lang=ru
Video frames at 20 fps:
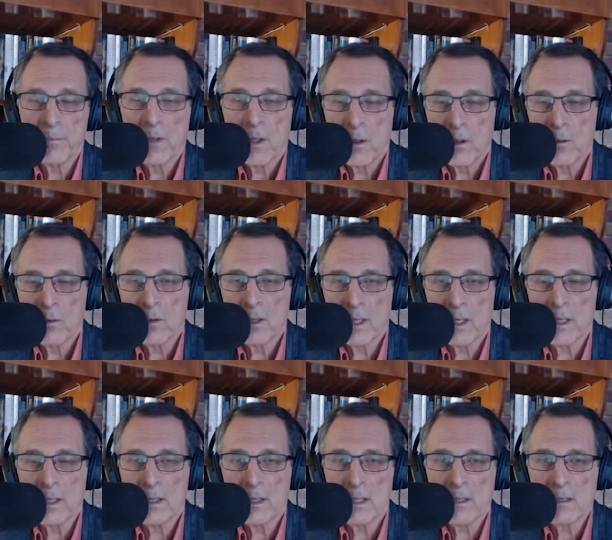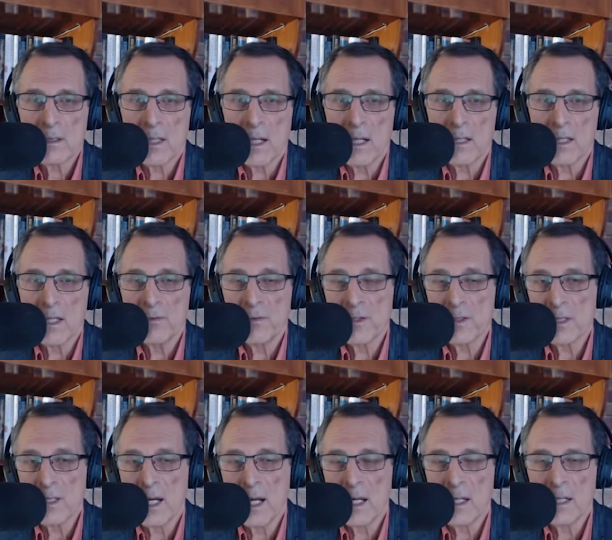Украина стала
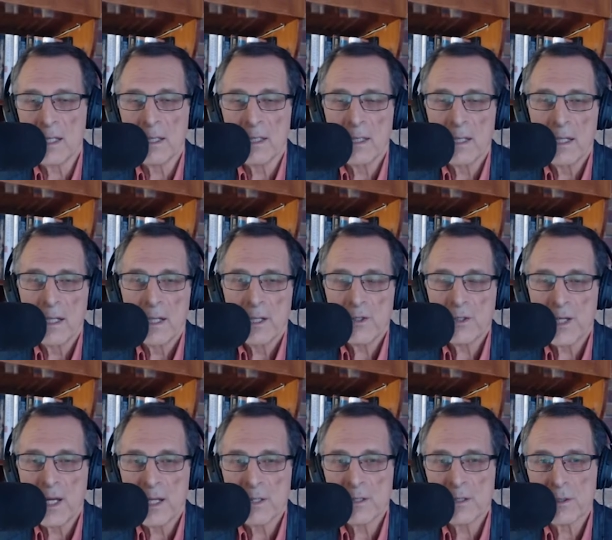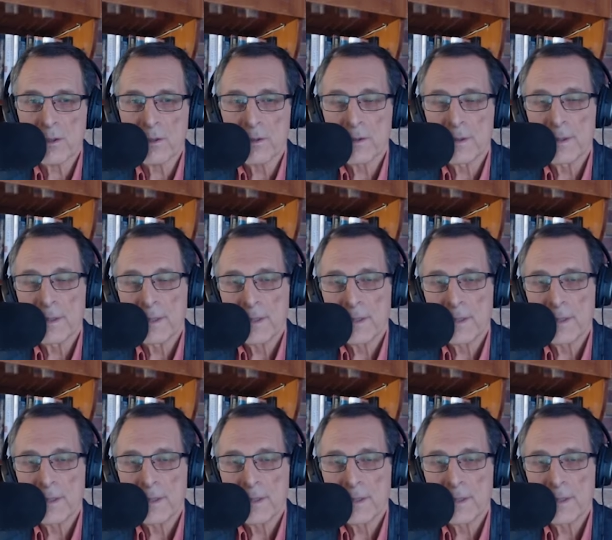официальной частью